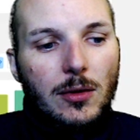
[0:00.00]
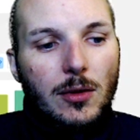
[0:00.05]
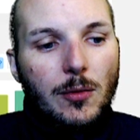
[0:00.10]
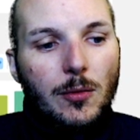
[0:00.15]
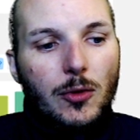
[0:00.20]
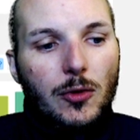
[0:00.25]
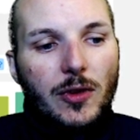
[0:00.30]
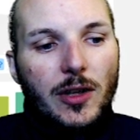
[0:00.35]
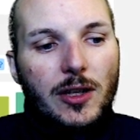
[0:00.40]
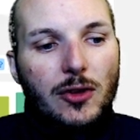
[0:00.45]

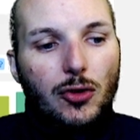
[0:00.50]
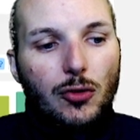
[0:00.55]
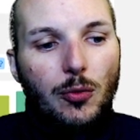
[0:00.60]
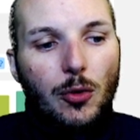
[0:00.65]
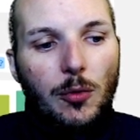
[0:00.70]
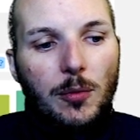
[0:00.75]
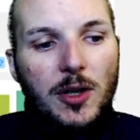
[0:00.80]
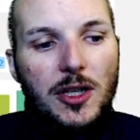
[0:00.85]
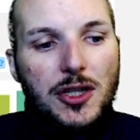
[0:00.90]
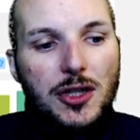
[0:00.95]
comme on a deux
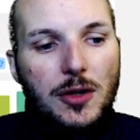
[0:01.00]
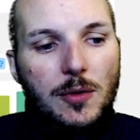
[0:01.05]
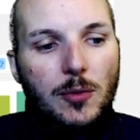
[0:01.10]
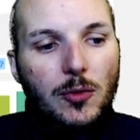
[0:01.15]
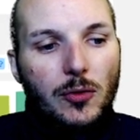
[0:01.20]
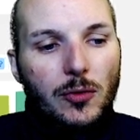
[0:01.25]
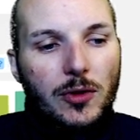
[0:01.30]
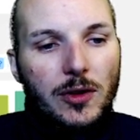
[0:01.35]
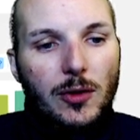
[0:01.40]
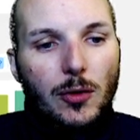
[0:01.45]
bons match-up
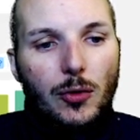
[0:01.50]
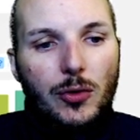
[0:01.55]
contre les